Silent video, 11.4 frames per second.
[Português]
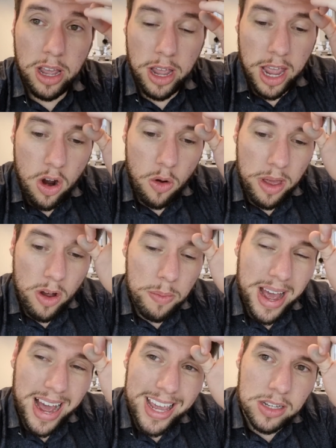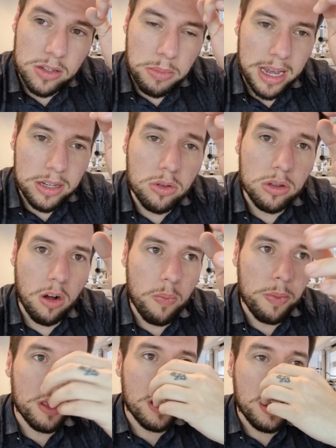eu, eu me arrisco, me arrisco não.
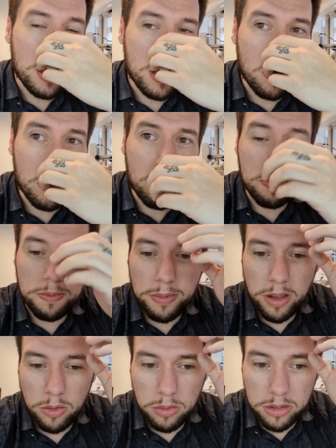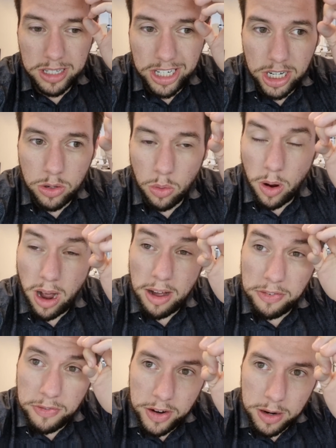Eu, eu, eu digo, eu
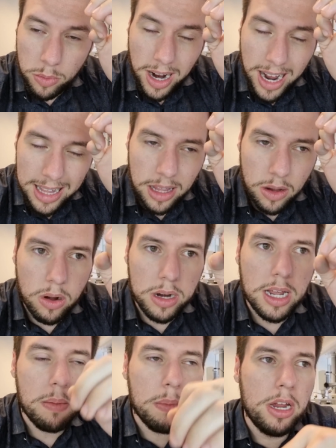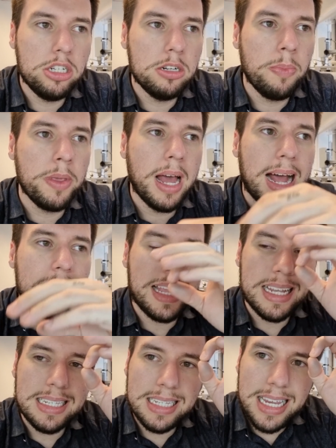afirmo categoricamente, até
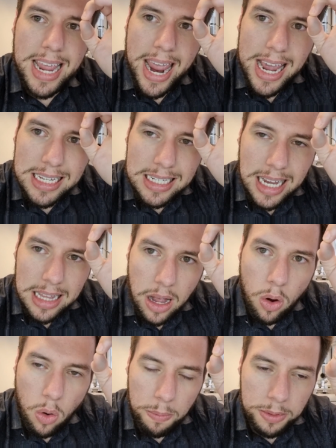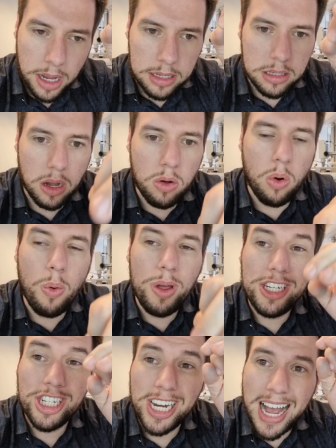ciência da computação ou
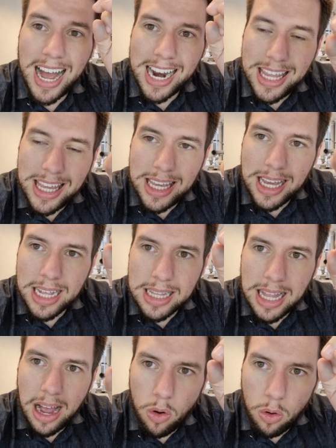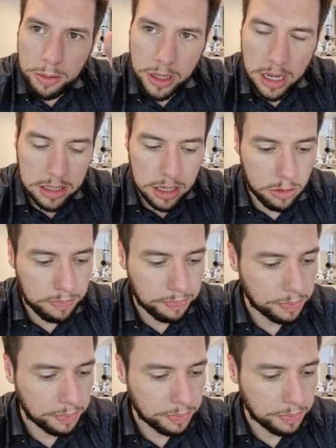engenharia da computação